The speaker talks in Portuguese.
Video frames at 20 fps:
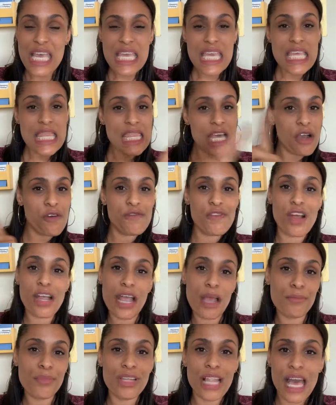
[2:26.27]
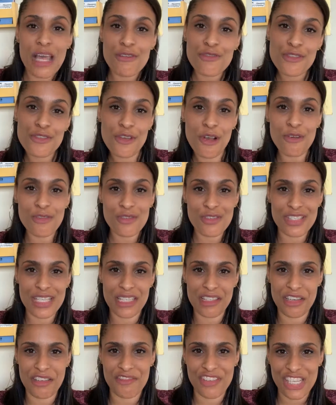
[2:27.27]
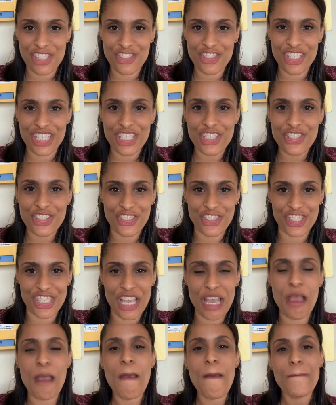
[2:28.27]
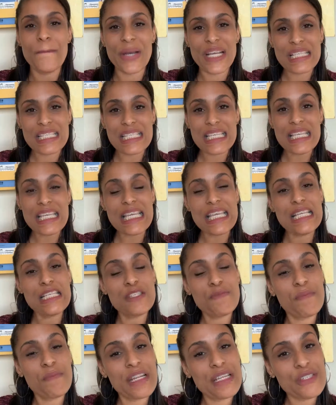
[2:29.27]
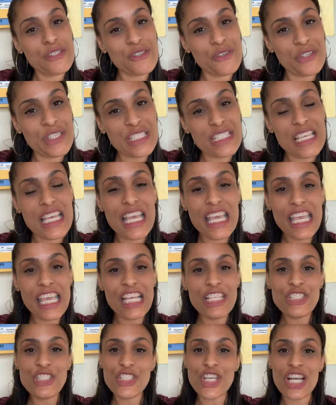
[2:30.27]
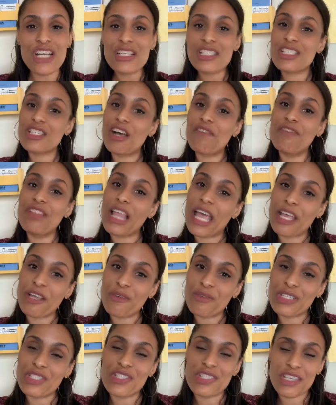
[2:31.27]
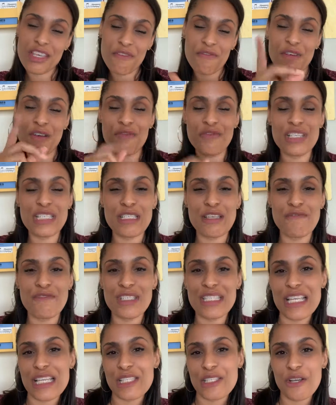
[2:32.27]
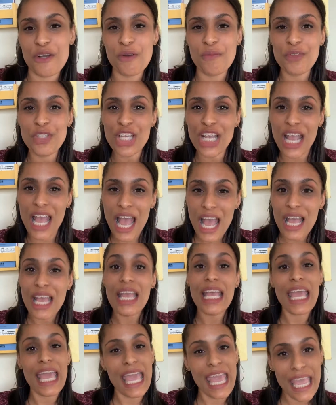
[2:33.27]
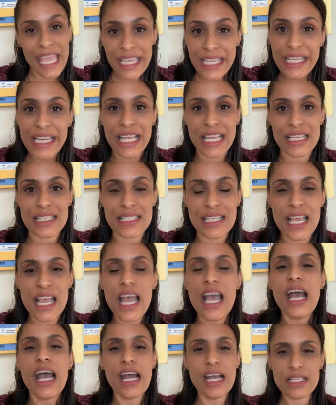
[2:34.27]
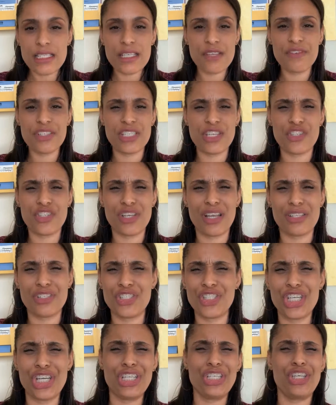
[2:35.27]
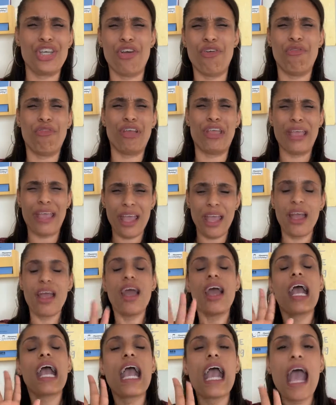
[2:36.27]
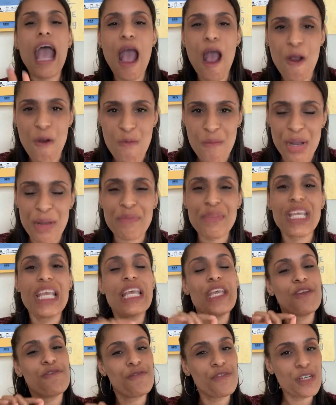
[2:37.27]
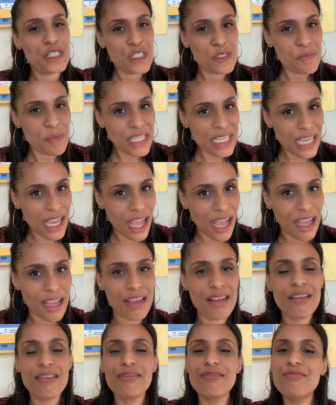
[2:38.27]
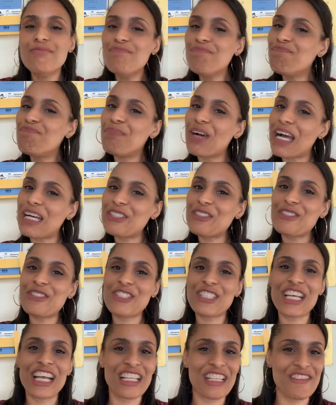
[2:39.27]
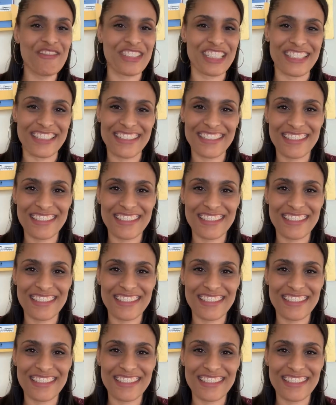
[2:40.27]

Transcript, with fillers: e não vocabulários soltos através de listinha, mas sim expressões e chunks of language que vão fazer você se comunicar em inglês. Antes que você diga chunk é ou quê? Calma, eu vou te explicar um passo de cada vez.